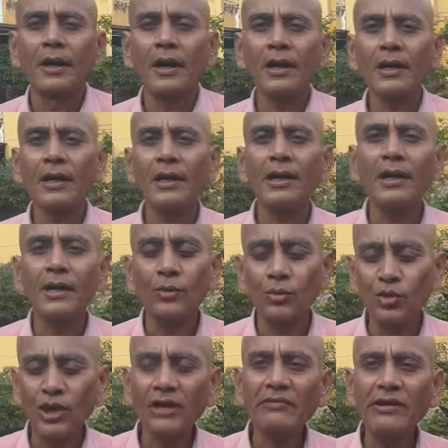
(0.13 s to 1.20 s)
ஆக
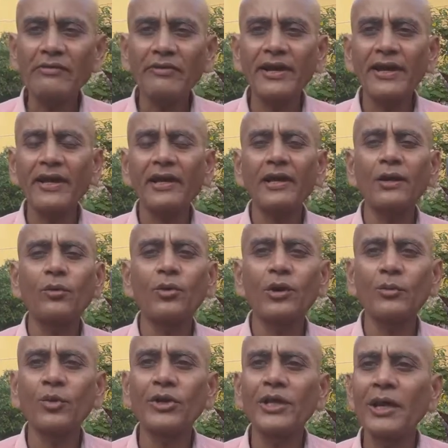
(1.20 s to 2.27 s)
உணவை விட
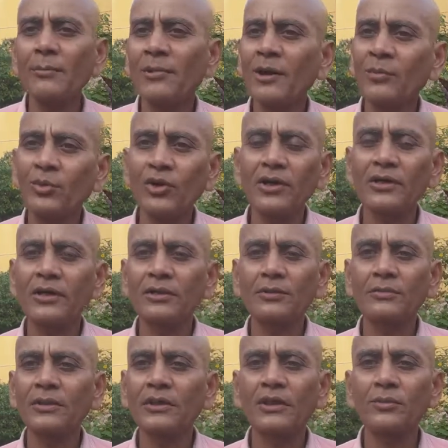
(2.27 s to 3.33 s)
ஒரு முக்கியமான பொருள்
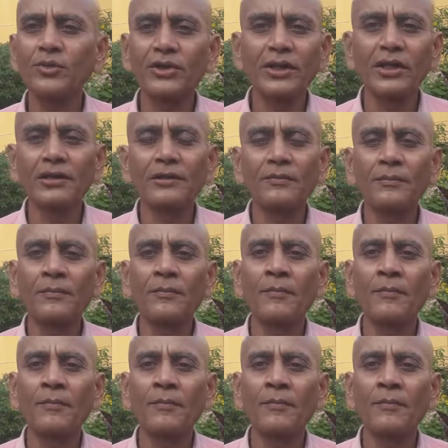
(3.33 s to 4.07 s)
எதுவும் இருக்க முடியாது